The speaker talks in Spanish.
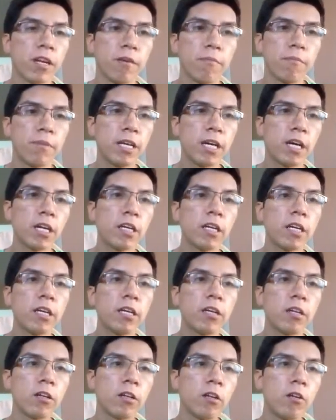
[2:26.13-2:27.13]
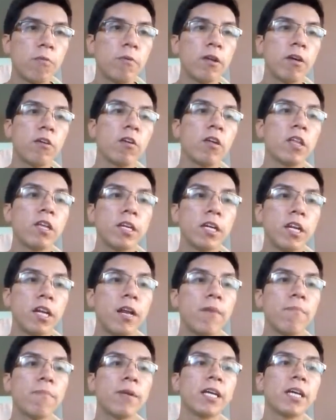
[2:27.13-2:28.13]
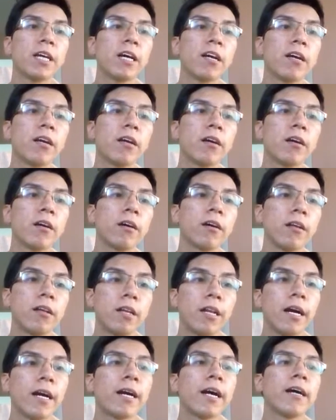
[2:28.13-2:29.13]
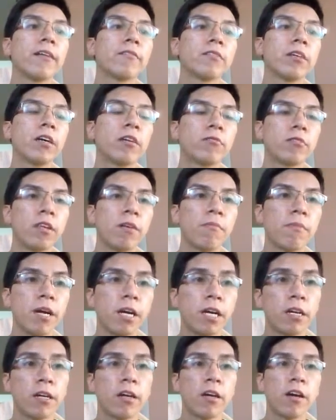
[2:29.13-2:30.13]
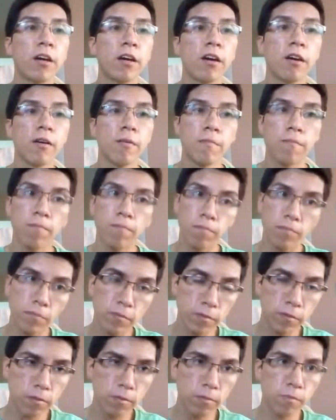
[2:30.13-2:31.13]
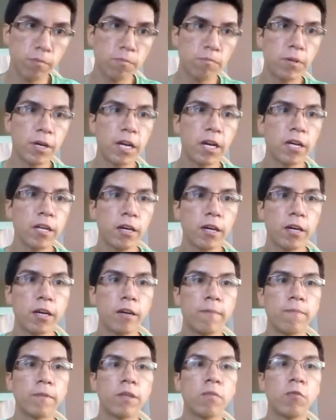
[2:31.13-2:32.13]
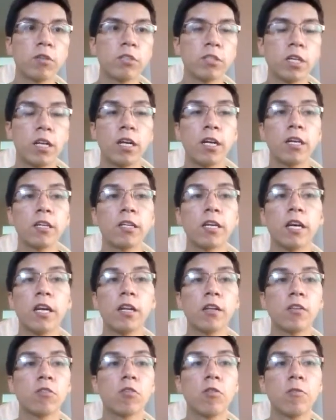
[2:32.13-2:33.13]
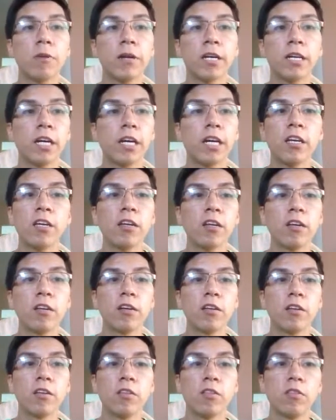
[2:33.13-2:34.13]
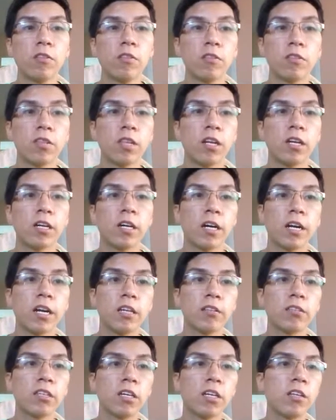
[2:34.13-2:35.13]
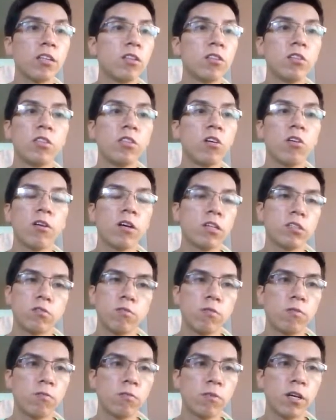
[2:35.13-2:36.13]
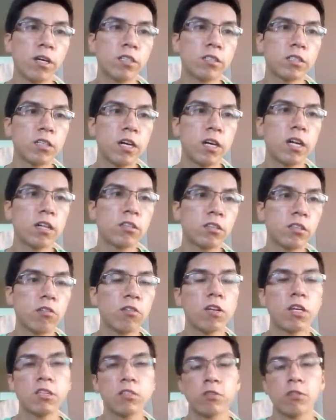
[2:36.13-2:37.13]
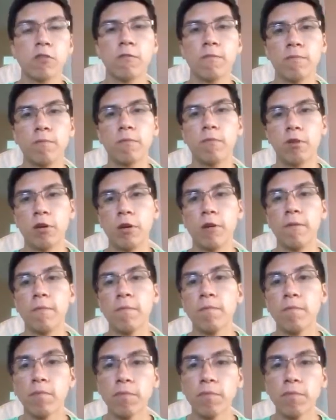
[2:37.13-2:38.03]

Miyagi le obligó a Daniel a aplicar la cata ante Mike para demostrarle que el Cobra Kai del karate no es un karate honesto. Bueno,